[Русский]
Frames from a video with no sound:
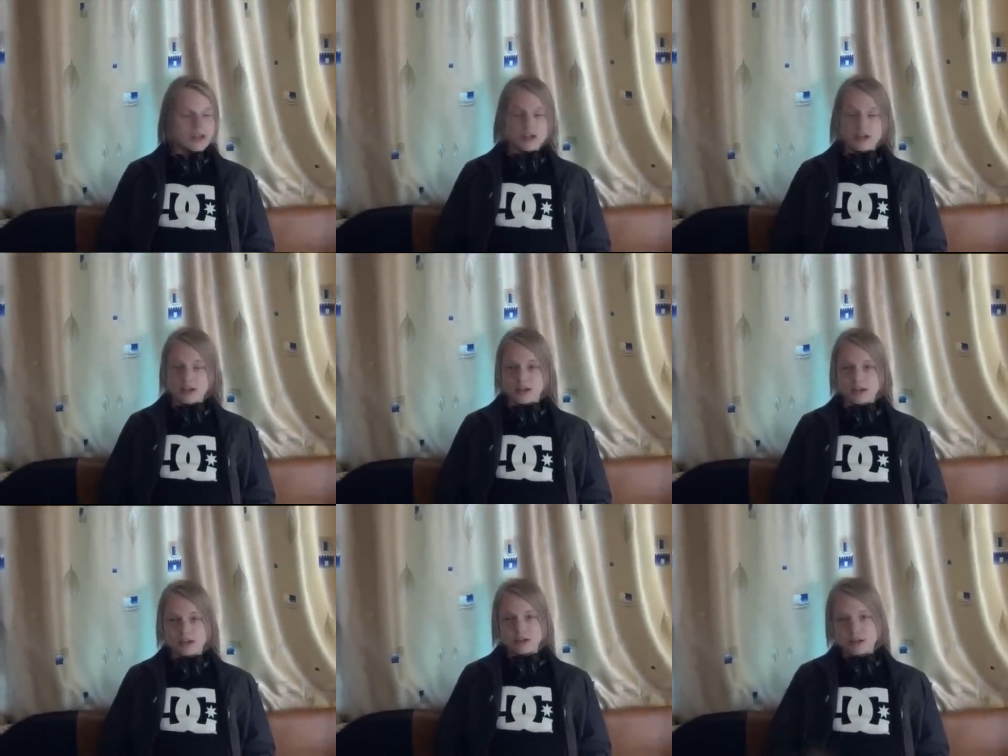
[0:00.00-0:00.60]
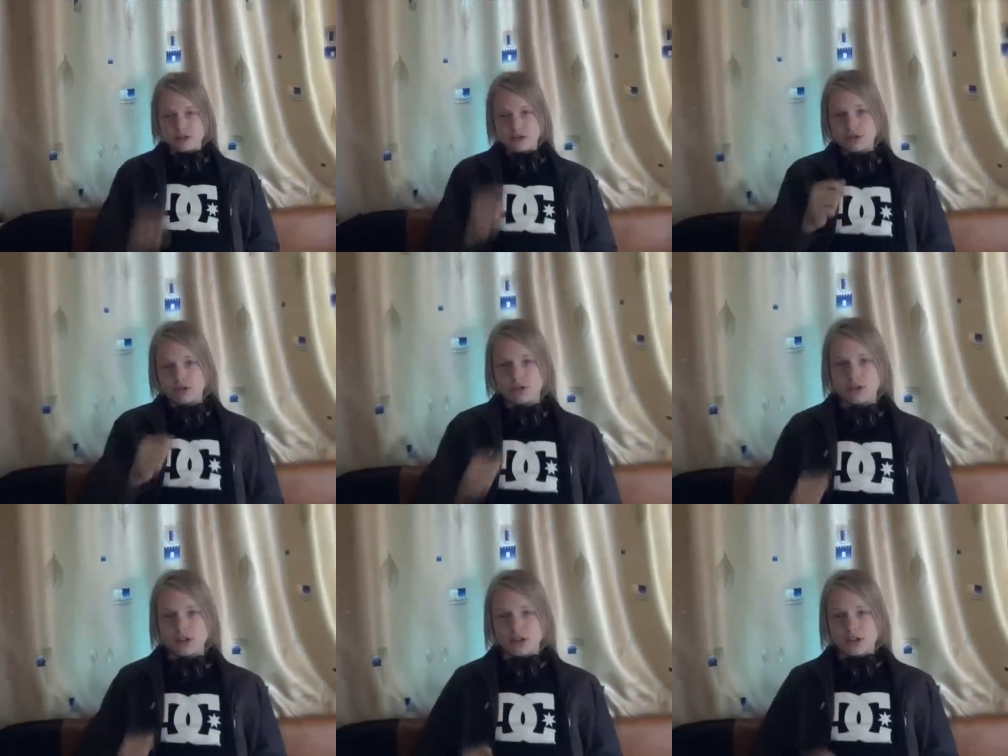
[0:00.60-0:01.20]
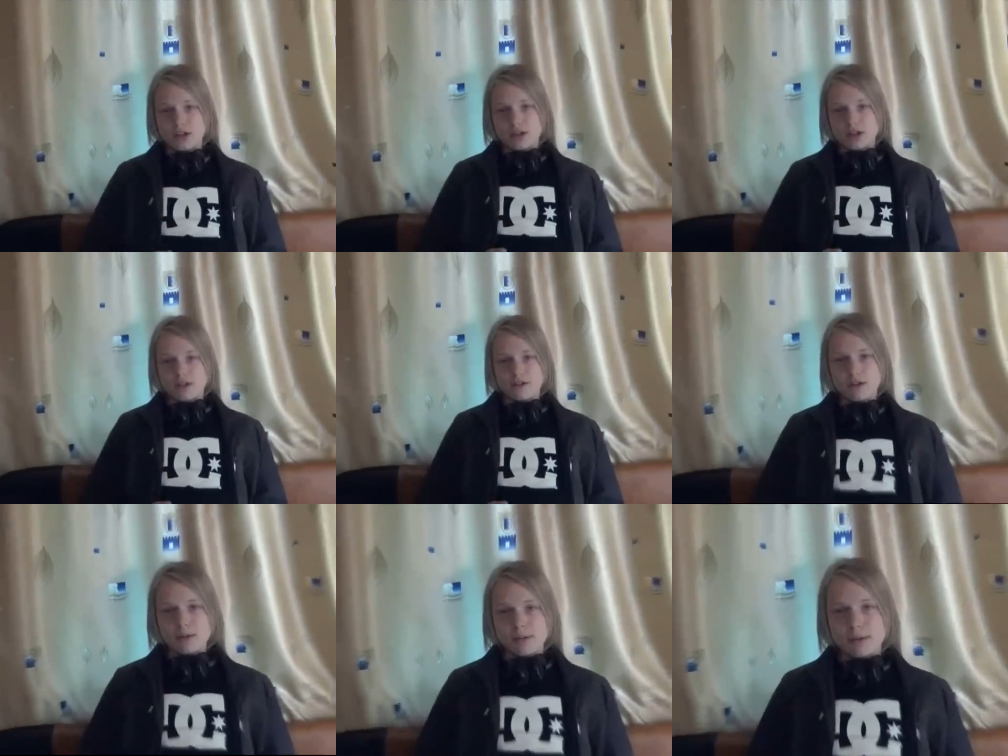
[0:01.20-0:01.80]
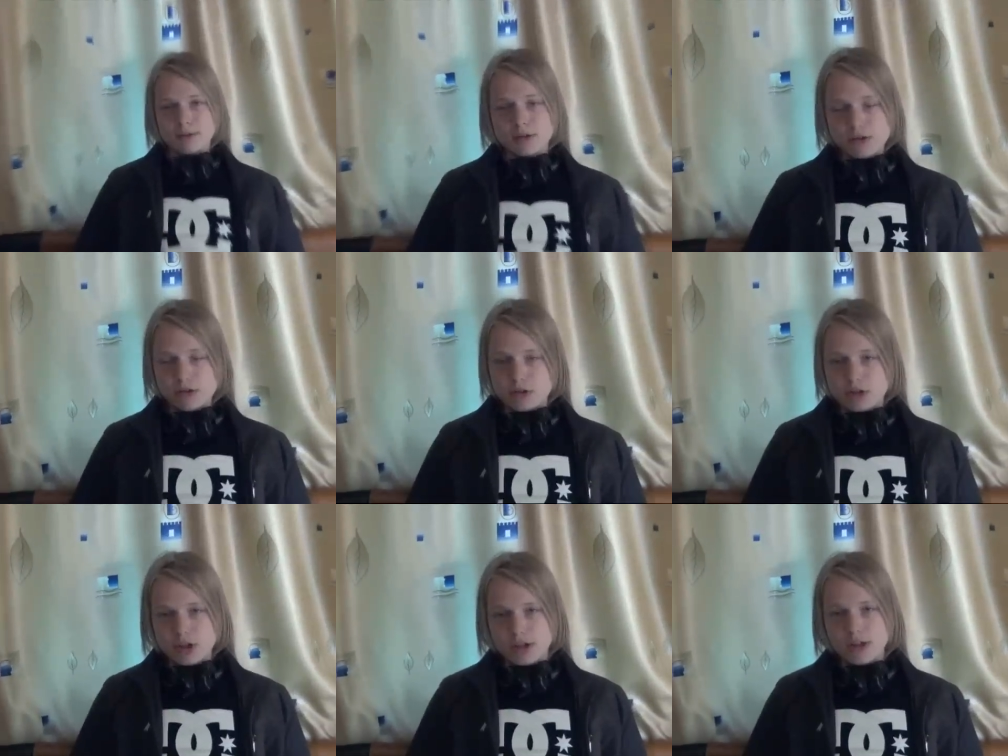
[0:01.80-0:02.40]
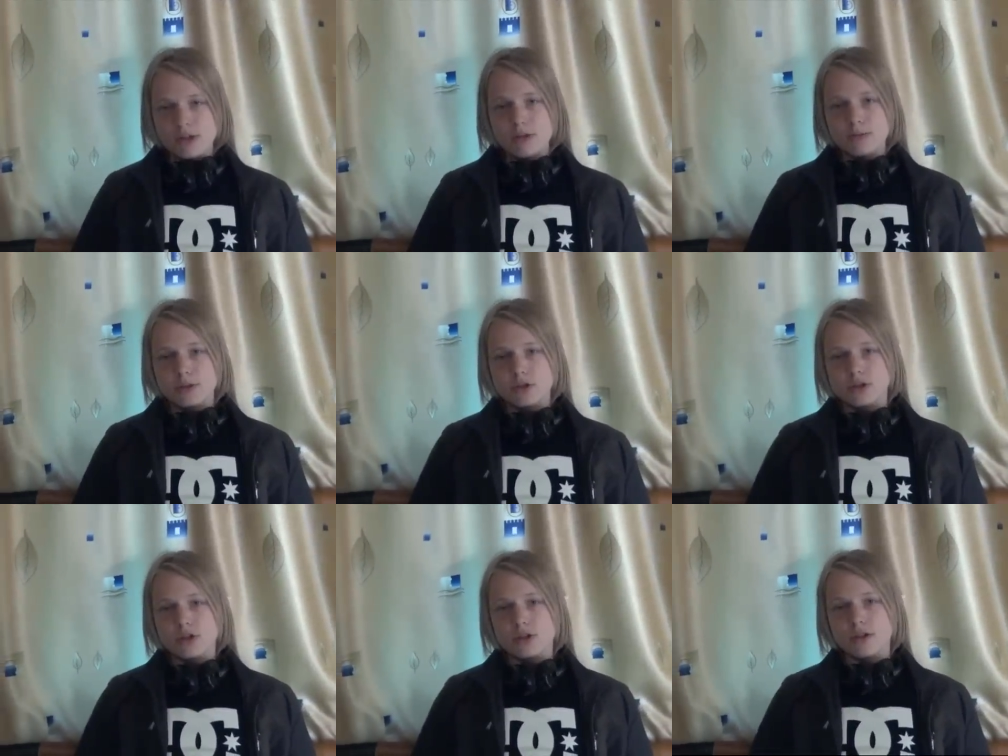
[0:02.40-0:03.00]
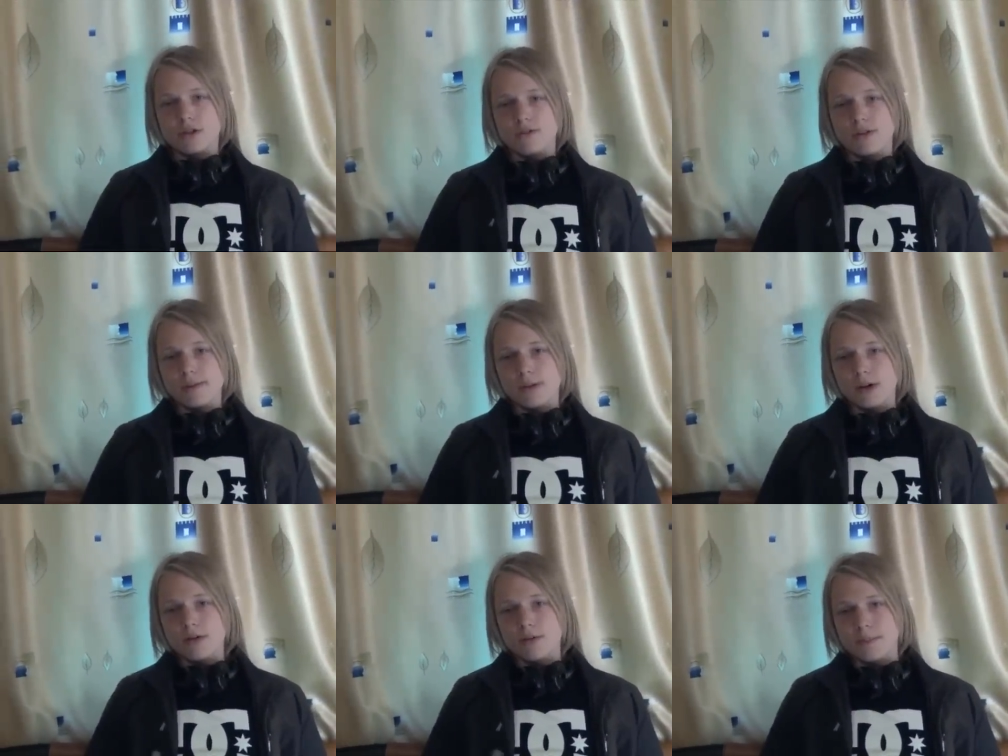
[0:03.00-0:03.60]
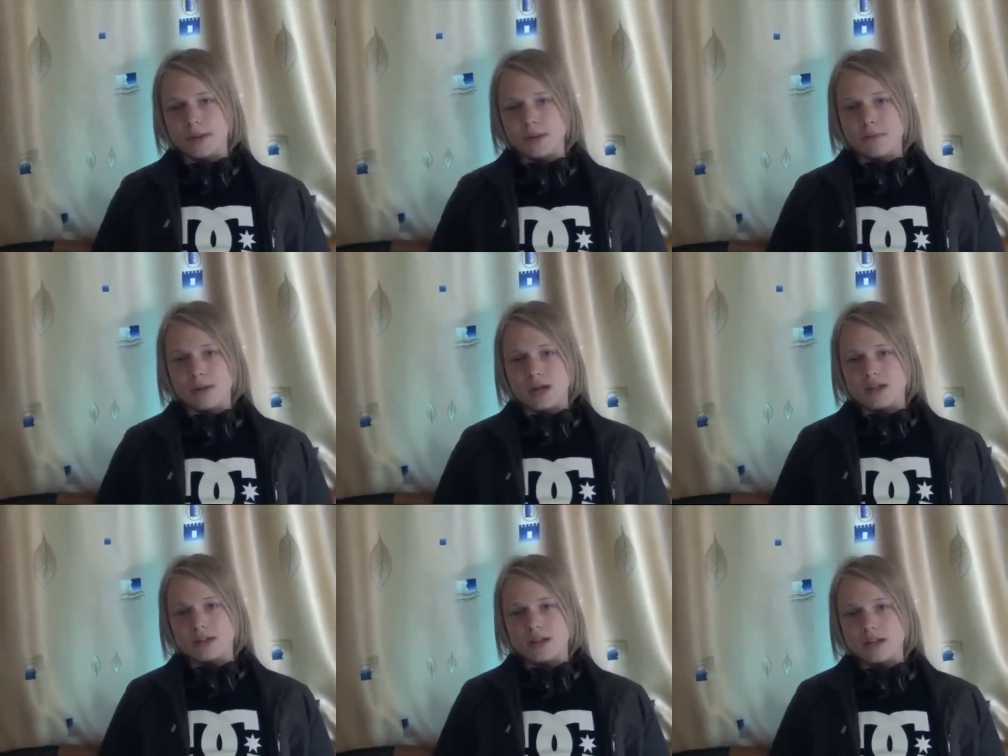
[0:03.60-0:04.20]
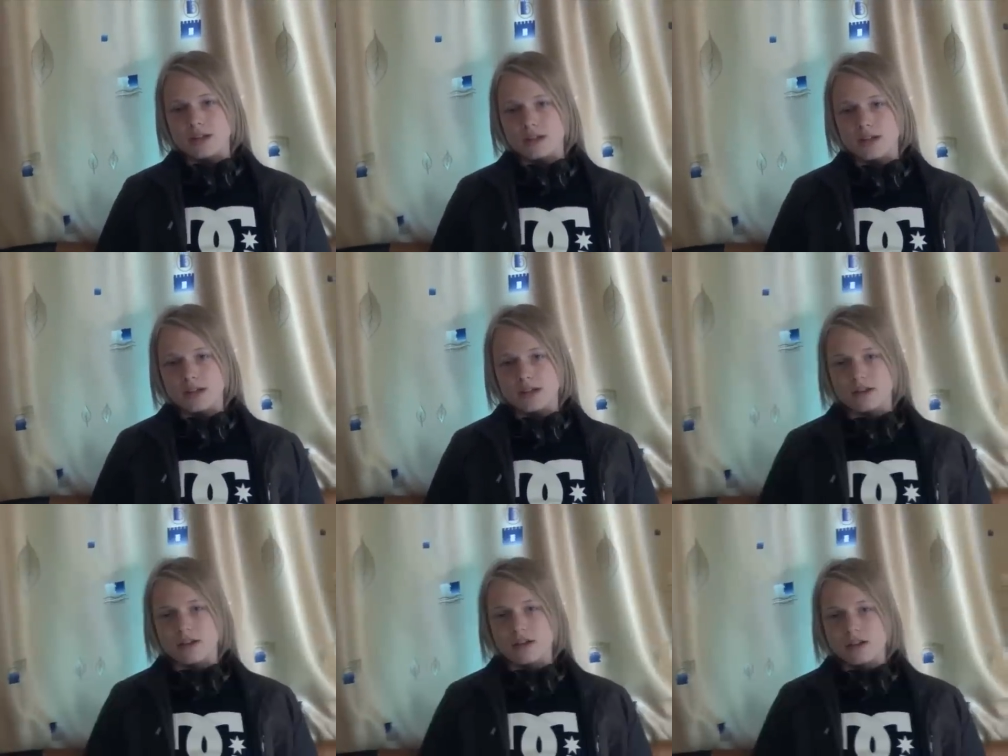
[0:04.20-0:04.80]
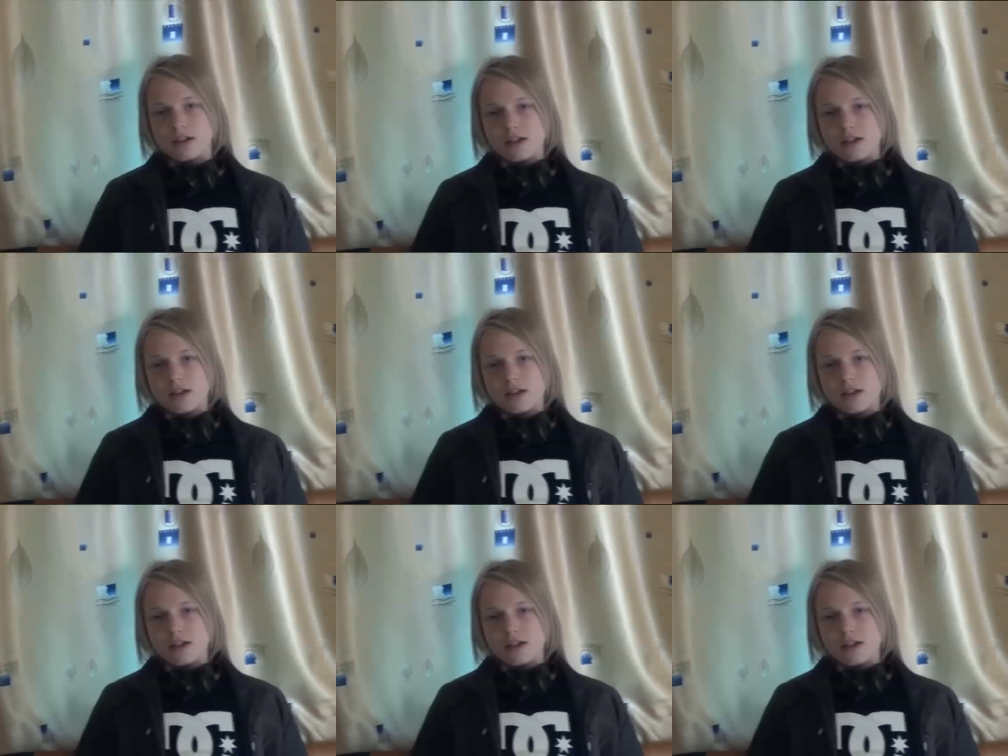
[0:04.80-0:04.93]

Э, не суть. В любом случае, я думаю, что этот фильм окупит мои затраты.